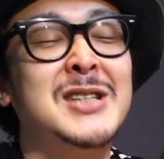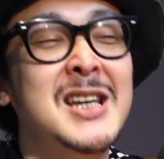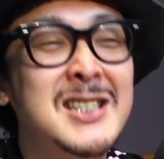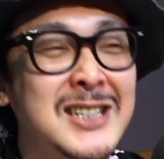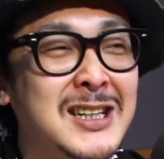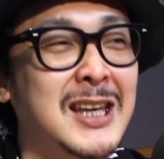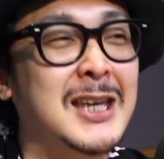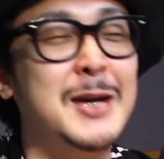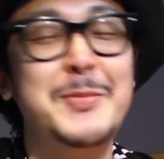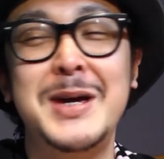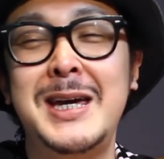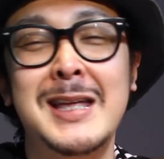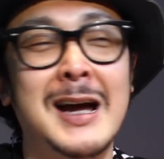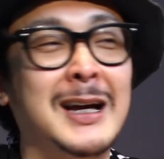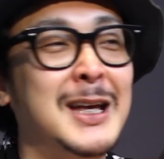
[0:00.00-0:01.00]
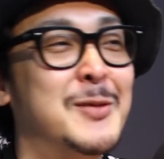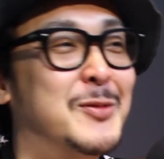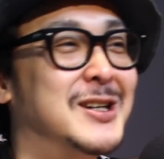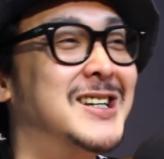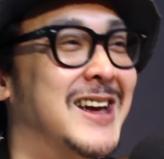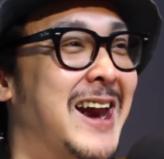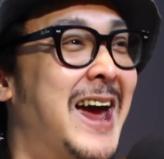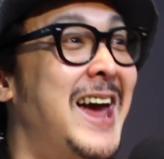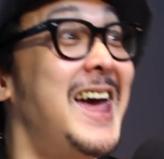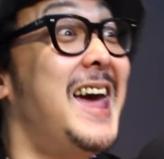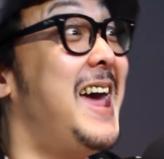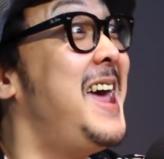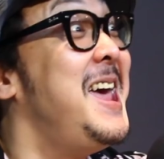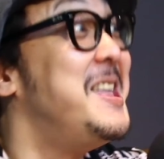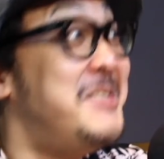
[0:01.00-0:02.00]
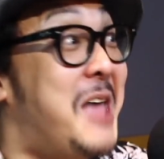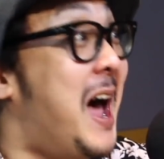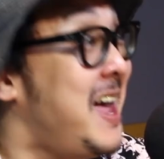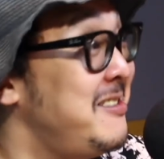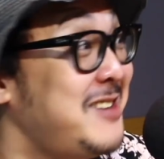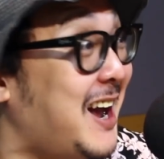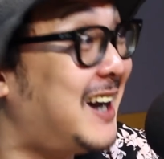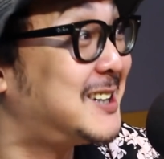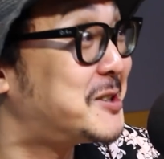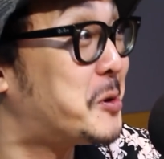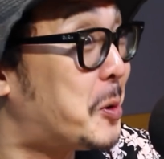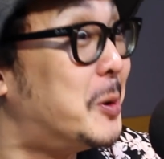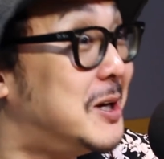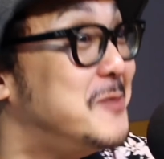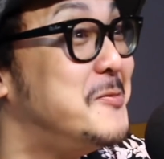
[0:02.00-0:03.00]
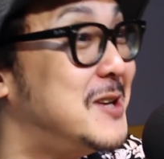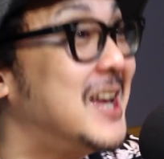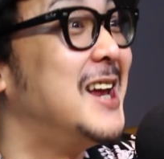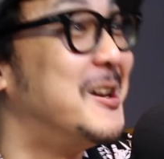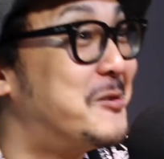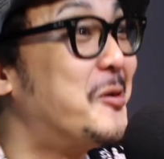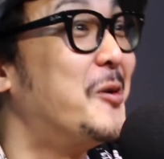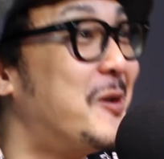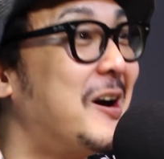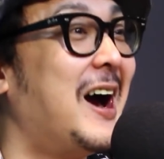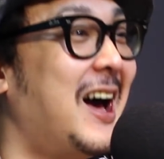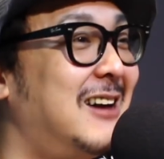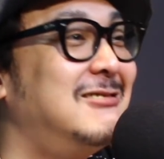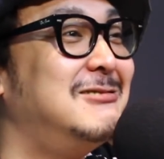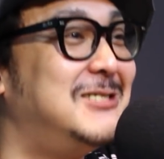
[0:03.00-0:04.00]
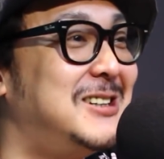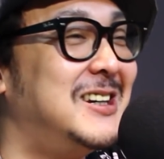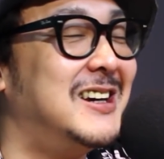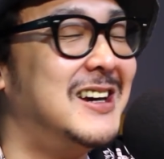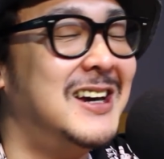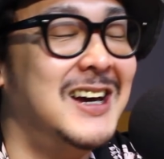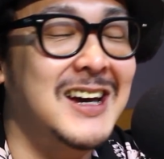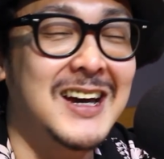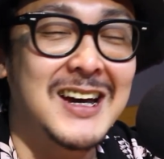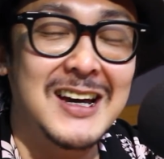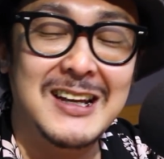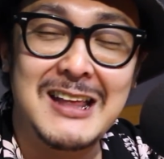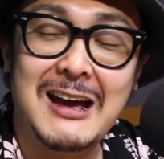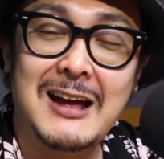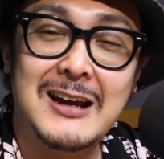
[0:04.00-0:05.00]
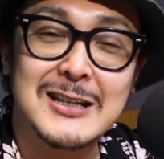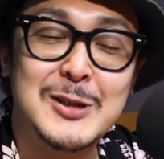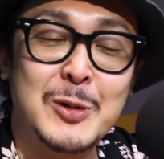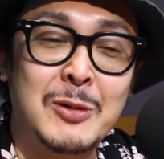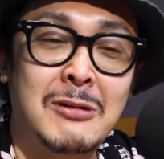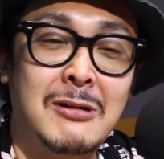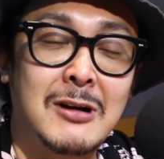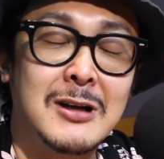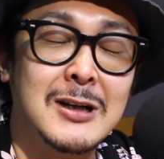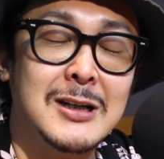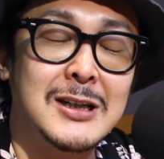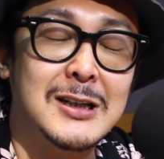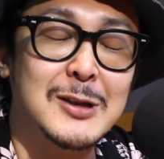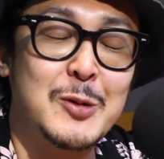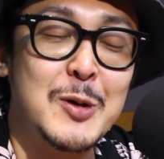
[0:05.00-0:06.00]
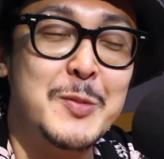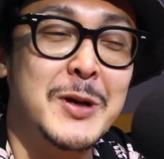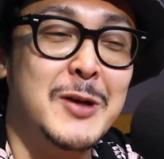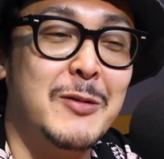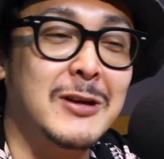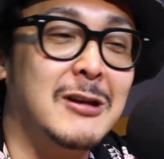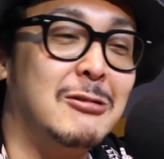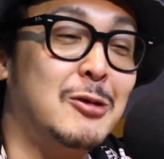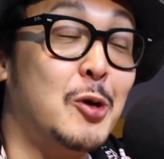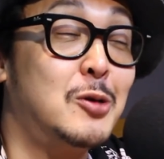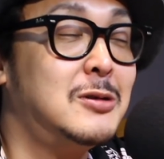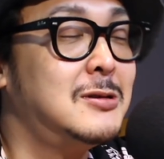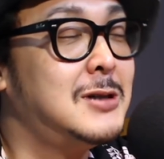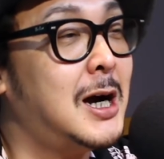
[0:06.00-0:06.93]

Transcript: 善寺って響きだけでもいいじゃない、うん、えなんだあそこにみたいなところがあるし、だからそのこれまで言われた徳